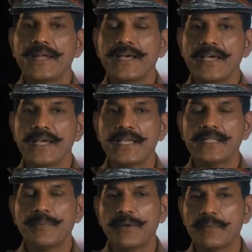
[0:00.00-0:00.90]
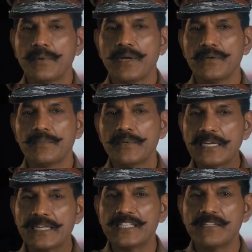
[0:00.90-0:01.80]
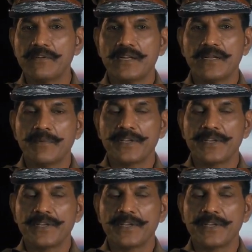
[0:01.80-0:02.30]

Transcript: ஏன்னா இது பெரும்பாலும் மிலிட்ரி ஜவான்